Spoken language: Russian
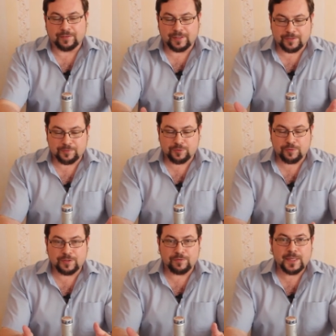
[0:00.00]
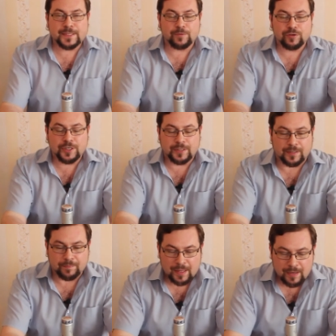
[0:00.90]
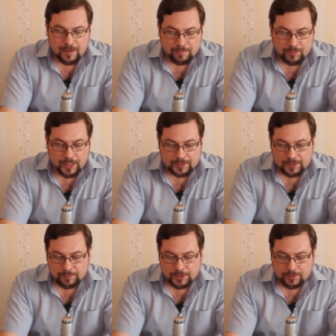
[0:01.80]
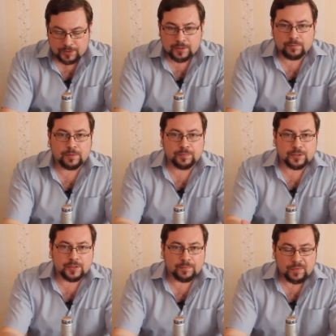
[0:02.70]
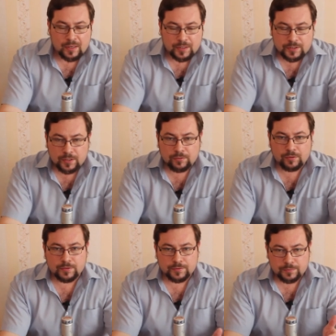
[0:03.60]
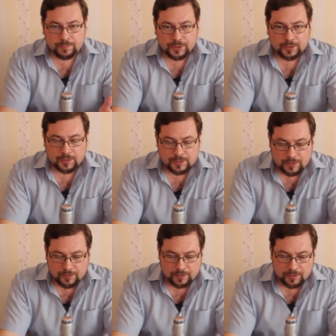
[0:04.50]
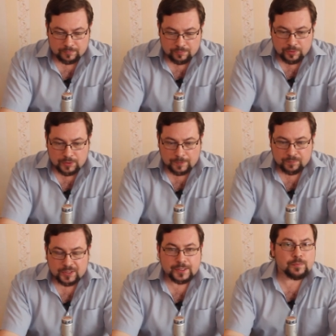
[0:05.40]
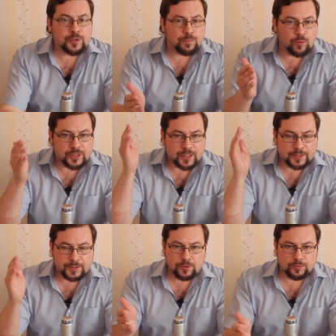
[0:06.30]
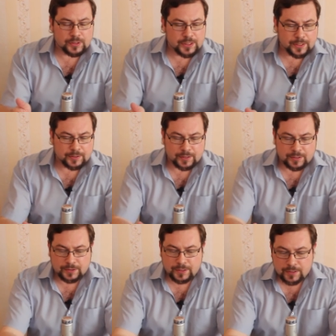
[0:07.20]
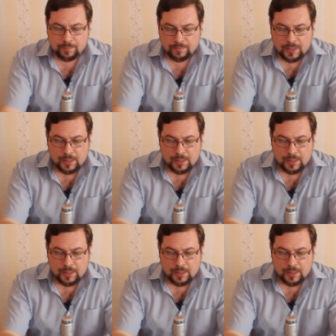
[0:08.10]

Э, Все это вместе очень редко бывает. А там действительно, там написано, из какого спирта сделана водка. Там вообще поиск организован на сайте, так интересно.